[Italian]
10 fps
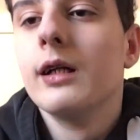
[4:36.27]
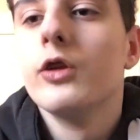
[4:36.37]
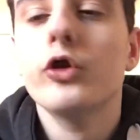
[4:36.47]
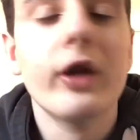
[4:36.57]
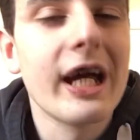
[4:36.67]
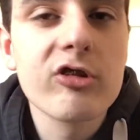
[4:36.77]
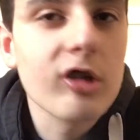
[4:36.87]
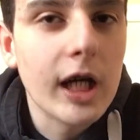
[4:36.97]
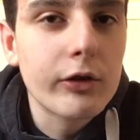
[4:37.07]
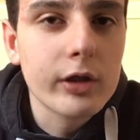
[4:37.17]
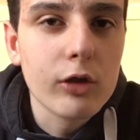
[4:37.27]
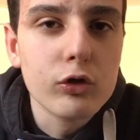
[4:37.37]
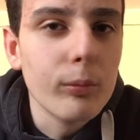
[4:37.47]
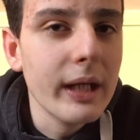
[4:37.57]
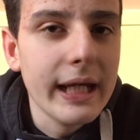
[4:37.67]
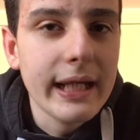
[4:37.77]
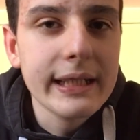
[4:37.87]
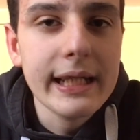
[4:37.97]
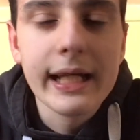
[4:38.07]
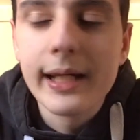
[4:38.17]
non ha giocato tanto bene
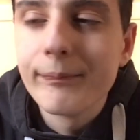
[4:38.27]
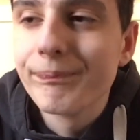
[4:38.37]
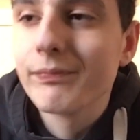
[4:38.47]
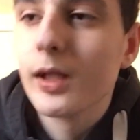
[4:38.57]
ieri